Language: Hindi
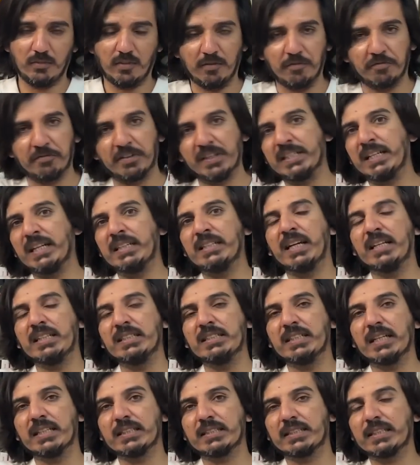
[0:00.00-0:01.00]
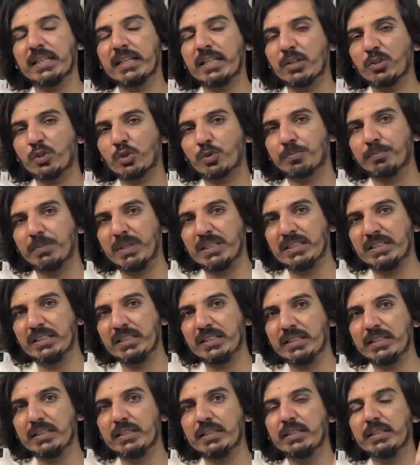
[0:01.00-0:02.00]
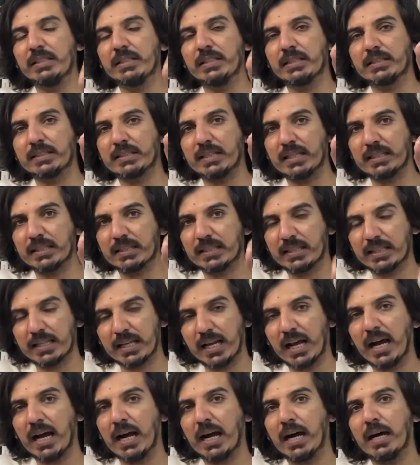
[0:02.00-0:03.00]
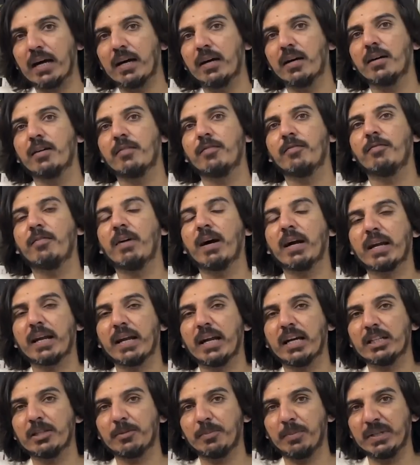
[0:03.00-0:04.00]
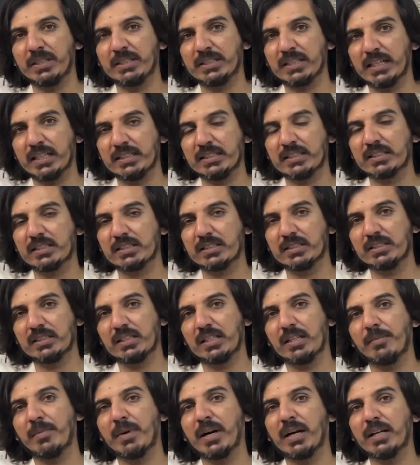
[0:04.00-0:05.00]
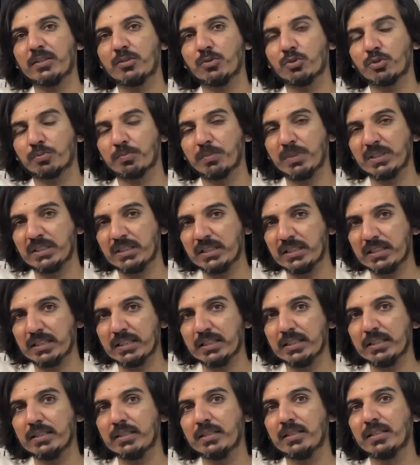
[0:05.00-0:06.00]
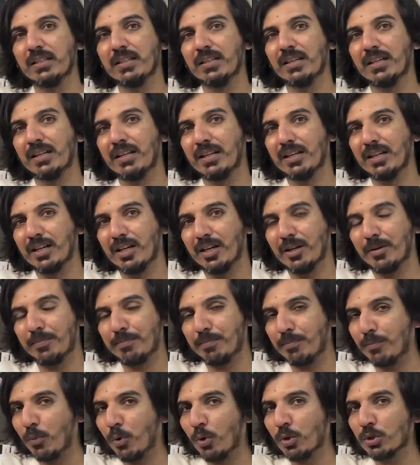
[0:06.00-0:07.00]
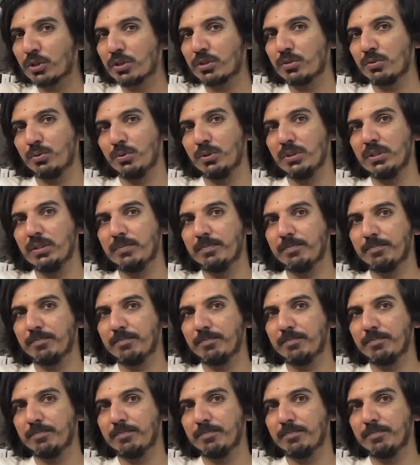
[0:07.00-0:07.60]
वजह जानी जा सके कि उस बच्ची के साथ क्या वाकयात पेश आए जिसके बाद उस बच्ची की मौत हुई